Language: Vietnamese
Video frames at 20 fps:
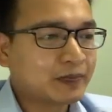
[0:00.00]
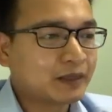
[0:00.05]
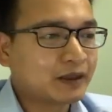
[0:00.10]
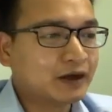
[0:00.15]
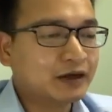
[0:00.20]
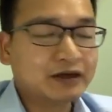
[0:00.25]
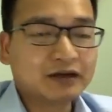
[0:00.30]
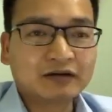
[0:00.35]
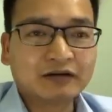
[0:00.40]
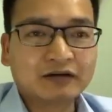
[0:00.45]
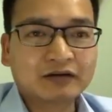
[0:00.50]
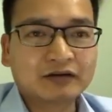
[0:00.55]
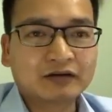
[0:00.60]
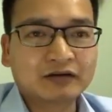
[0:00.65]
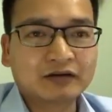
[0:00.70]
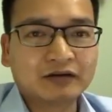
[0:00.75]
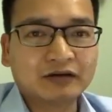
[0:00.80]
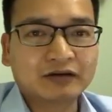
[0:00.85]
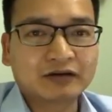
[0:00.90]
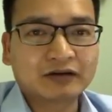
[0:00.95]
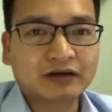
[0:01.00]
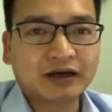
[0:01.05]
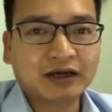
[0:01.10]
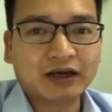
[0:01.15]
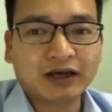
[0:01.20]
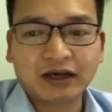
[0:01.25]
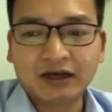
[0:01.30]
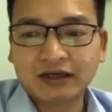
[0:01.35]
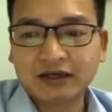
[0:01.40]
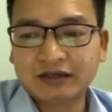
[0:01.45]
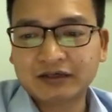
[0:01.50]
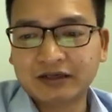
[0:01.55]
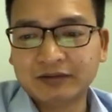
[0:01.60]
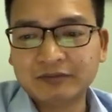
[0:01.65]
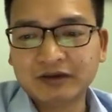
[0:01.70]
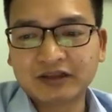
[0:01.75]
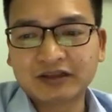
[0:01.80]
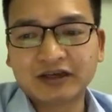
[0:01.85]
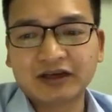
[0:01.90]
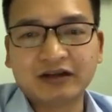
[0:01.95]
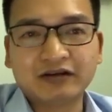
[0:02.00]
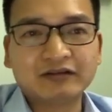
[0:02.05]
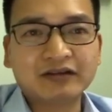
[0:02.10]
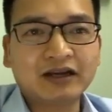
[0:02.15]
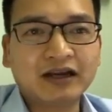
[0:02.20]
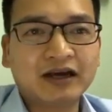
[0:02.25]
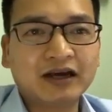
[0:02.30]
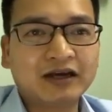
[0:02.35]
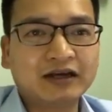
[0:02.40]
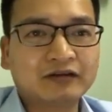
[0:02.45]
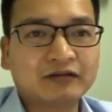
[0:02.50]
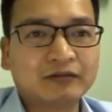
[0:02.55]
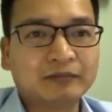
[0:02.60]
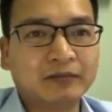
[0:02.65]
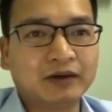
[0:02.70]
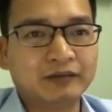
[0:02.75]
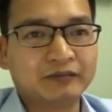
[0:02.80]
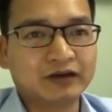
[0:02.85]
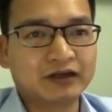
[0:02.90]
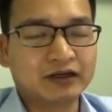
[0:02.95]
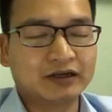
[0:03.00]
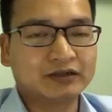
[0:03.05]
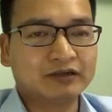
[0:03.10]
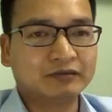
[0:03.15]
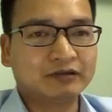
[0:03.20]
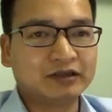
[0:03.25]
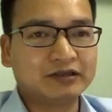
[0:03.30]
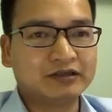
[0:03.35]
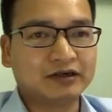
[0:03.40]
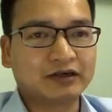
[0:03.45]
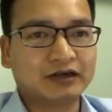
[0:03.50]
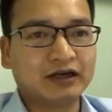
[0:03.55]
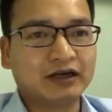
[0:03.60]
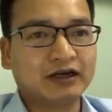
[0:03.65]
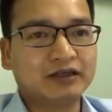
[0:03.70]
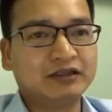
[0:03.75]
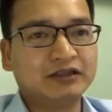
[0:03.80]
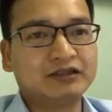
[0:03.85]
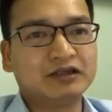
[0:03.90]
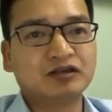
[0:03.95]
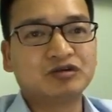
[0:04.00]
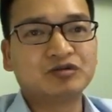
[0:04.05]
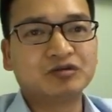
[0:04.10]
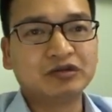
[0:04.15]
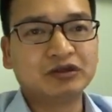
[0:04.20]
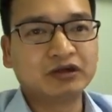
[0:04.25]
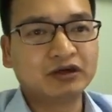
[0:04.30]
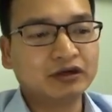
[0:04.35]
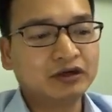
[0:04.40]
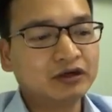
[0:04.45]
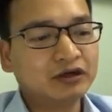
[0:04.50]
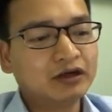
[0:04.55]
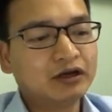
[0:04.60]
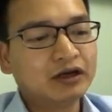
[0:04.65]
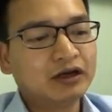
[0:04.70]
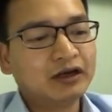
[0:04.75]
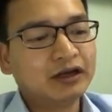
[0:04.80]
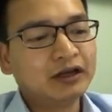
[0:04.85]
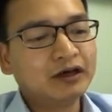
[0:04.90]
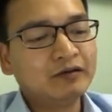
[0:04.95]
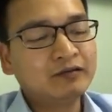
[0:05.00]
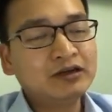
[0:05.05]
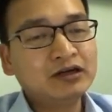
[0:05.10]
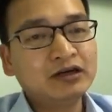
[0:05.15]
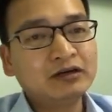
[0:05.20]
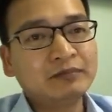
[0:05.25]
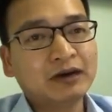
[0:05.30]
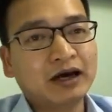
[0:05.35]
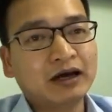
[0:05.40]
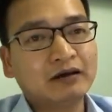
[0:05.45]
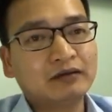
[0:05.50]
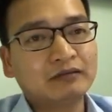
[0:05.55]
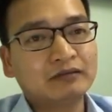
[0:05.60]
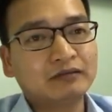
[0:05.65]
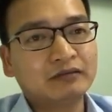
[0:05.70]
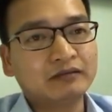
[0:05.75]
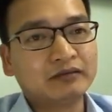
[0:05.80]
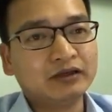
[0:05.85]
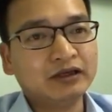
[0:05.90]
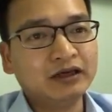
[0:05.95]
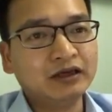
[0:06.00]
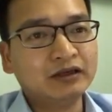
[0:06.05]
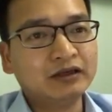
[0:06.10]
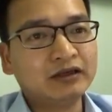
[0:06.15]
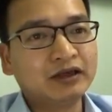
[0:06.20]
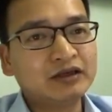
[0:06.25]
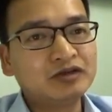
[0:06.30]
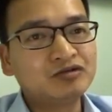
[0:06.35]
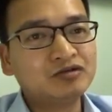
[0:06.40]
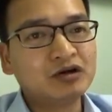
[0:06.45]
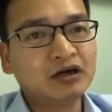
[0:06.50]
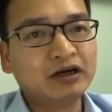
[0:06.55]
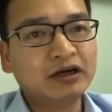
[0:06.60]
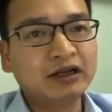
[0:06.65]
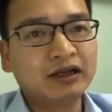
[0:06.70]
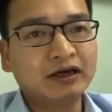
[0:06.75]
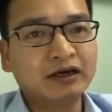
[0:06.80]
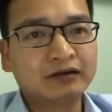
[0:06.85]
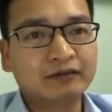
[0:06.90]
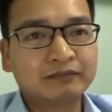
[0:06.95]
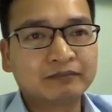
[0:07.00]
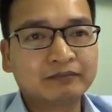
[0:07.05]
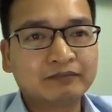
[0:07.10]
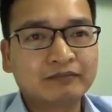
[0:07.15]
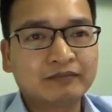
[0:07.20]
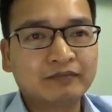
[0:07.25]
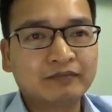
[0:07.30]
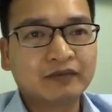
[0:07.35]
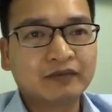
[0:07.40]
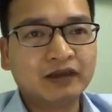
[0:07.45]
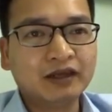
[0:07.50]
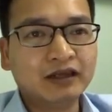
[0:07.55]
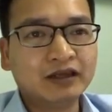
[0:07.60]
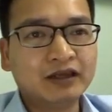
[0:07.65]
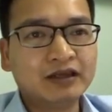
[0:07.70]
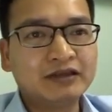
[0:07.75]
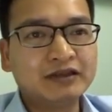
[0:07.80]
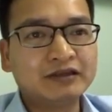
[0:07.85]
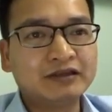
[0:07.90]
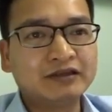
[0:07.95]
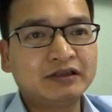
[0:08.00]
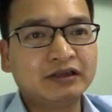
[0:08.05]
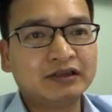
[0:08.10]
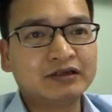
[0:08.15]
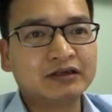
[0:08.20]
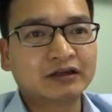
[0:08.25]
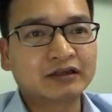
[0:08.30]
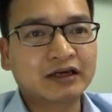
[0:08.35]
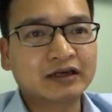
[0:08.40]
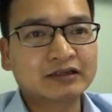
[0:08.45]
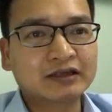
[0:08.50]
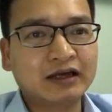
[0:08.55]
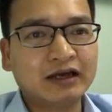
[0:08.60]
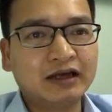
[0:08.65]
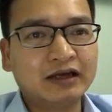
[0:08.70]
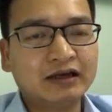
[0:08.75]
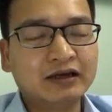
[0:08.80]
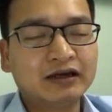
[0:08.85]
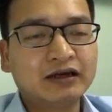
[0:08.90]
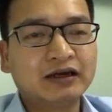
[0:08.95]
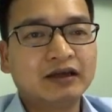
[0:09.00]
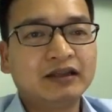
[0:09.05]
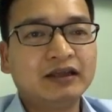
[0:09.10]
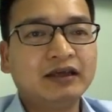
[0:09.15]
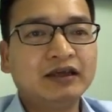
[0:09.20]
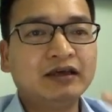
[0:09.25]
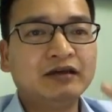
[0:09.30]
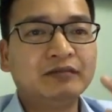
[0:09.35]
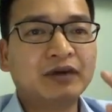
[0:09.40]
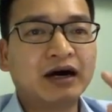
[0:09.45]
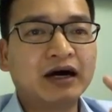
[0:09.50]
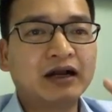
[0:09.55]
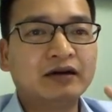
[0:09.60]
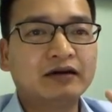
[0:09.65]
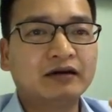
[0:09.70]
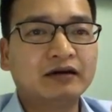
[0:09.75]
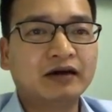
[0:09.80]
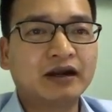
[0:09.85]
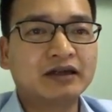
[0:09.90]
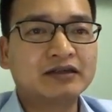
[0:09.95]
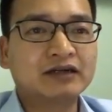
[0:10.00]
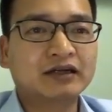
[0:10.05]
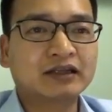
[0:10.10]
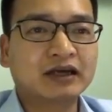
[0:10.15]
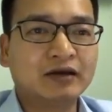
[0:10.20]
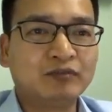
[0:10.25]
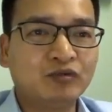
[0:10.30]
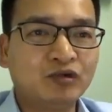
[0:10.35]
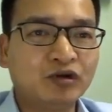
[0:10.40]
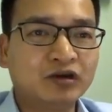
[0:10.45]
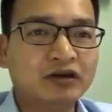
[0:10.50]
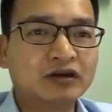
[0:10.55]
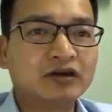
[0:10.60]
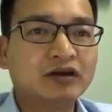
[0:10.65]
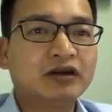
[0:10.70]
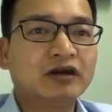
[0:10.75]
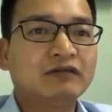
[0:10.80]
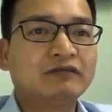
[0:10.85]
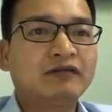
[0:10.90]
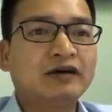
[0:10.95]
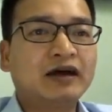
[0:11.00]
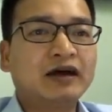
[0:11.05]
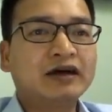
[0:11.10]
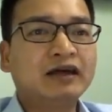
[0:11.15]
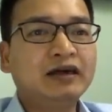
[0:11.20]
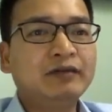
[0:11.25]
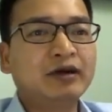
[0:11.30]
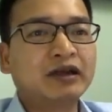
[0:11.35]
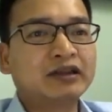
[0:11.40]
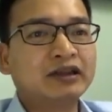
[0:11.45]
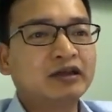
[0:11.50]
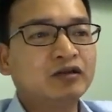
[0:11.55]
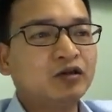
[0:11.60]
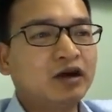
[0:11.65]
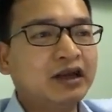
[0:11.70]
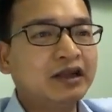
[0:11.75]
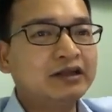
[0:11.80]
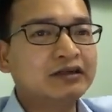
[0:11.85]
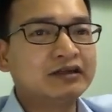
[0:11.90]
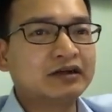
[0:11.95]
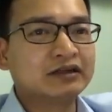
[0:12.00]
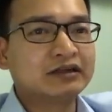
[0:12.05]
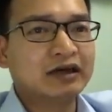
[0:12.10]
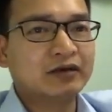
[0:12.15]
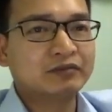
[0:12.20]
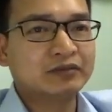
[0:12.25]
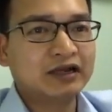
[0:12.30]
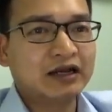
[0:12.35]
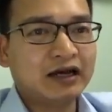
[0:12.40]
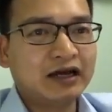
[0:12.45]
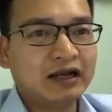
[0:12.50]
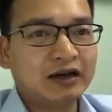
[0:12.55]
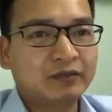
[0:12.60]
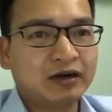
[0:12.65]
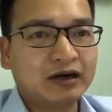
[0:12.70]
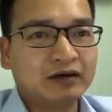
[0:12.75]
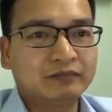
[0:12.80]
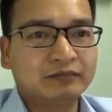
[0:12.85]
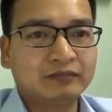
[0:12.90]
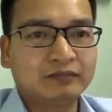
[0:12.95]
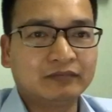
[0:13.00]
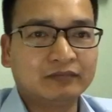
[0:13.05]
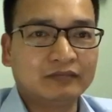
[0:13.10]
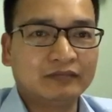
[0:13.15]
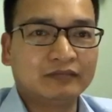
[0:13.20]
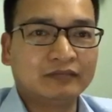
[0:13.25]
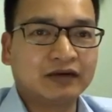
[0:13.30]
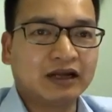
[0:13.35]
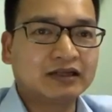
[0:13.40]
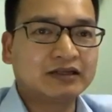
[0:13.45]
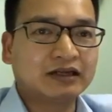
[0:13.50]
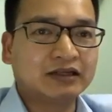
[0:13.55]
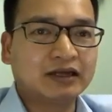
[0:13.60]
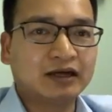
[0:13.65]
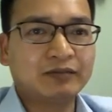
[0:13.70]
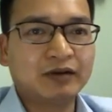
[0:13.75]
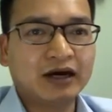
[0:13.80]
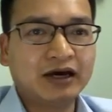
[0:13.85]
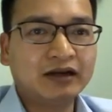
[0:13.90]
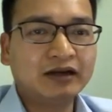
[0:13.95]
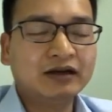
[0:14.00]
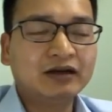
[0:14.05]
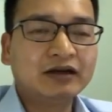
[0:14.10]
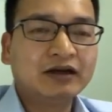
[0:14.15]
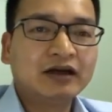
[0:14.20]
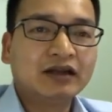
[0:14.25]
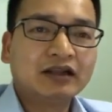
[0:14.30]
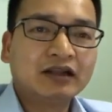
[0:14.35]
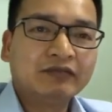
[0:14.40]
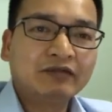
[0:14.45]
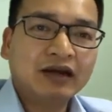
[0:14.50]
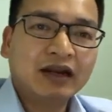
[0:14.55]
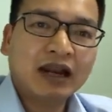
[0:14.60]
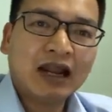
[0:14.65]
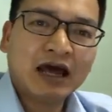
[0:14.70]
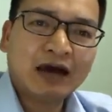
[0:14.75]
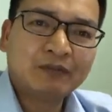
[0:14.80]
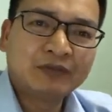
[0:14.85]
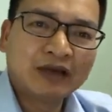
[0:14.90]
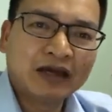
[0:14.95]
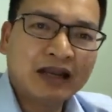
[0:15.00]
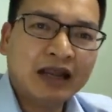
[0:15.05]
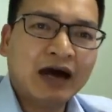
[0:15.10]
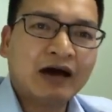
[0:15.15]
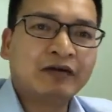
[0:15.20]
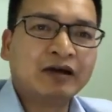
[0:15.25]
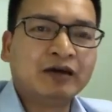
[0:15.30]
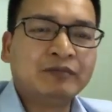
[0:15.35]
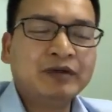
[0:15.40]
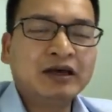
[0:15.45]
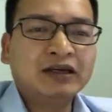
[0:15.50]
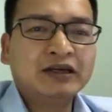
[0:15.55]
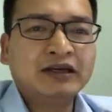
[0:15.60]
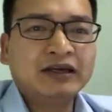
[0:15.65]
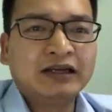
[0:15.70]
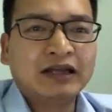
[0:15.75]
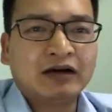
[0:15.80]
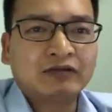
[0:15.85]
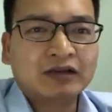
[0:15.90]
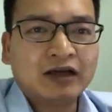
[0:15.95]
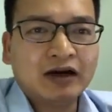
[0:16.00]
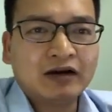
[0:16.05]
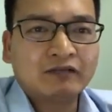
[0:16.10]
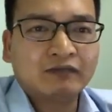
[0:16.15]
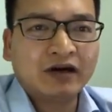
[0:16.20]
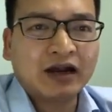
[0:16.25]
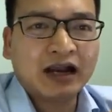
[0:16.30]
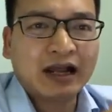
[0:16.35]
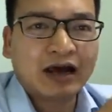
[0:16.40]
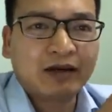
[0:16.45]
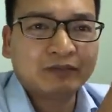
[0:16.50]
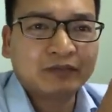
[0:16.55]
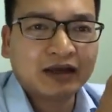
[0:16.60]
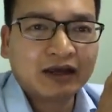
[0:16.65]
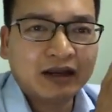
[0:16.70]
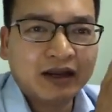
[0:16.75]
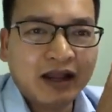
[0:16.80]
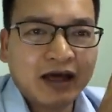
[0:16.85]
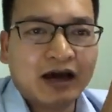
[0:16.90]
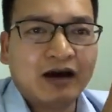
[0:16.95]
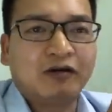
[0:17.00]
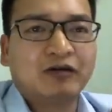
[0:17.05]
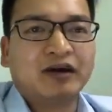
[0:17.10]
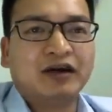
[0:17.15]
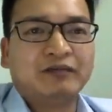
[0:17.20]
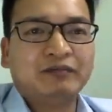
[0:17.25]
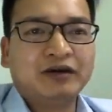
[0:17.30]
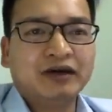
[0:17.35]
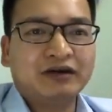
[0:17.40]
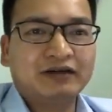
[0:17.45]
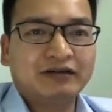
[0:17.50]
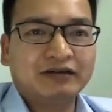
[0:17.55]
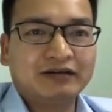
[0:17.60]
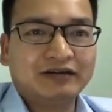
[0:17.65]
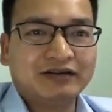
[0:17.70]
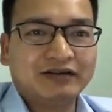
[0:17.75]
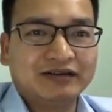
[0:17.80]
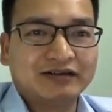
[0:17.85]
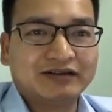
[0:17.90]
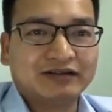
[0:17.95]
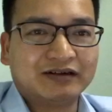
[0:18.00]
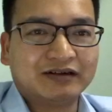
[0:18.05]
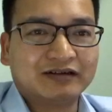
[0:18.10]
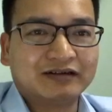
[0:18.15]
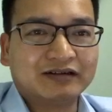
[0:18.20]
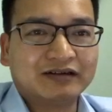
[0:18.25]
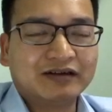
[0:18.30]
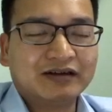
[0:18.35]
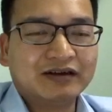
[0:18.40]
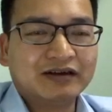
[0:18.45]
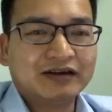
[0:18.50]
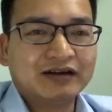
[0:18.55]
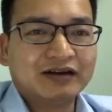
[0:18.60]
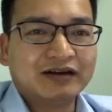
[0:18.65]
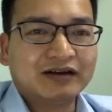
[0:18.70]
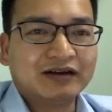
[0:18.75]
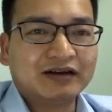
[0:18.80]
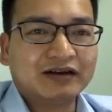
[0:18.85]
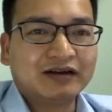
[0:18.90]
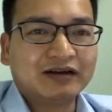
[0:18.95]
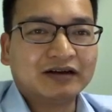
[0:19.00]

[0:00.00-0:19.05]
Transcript: đấy cái, cái cái kiếm được tiền là rất hay bởi vì là trong thị trường này là thị trường xu hướng nếu như bạn nhìn thấy xu hướng đi lên nhìn thấy thị trường tăng giá thì bạn đặt trạng thái mua và khi bạn tính toán thị trường giảm giá là bạn đặt trạng thái bán thế vậy làm thế nào để biết khi nào tăng và làm thế nào để biết thị trường uh,